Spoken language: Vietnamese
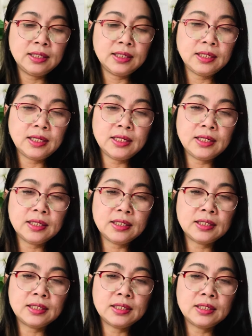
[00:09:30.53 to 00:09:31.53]
đây nè
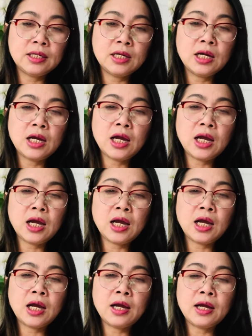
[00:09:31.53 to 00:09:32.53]

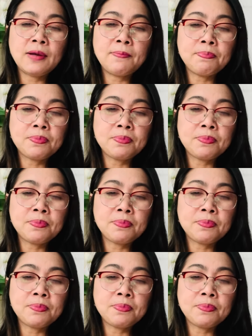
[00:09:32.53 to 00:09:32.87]
à,